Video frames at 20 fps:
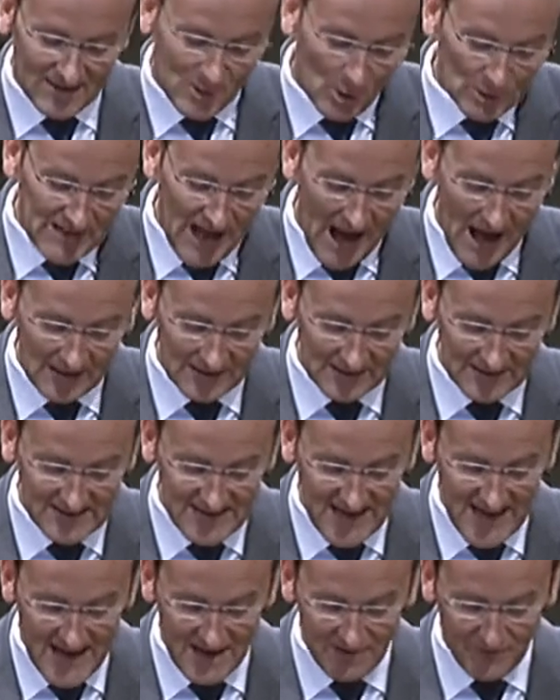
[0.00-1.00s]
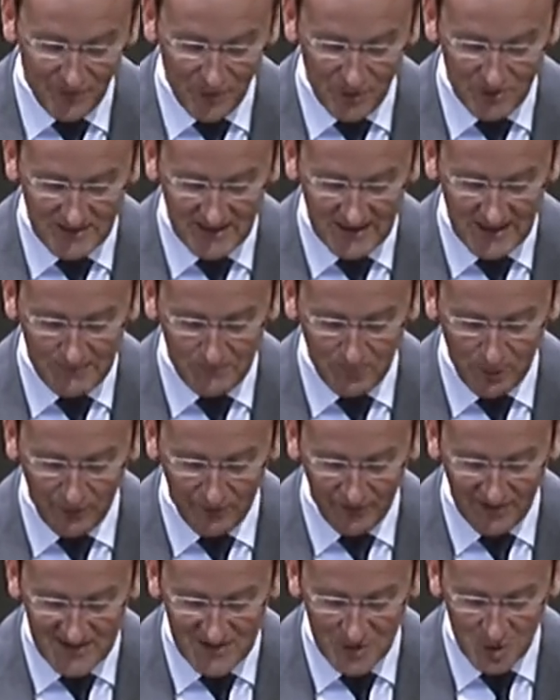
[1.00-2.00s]
Doch der altehrwürdige
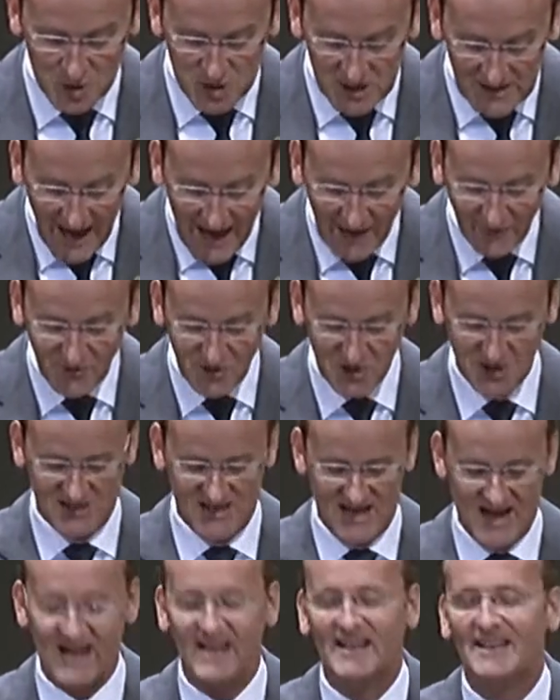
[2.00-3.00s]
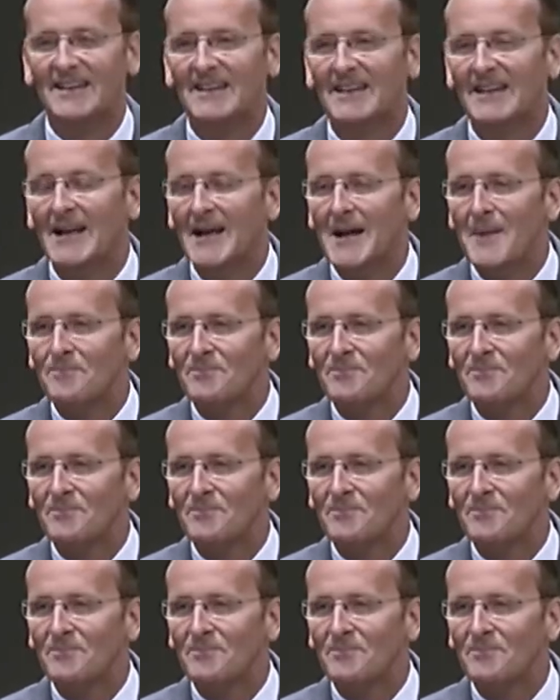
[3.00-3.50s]
Professor Schleifstein,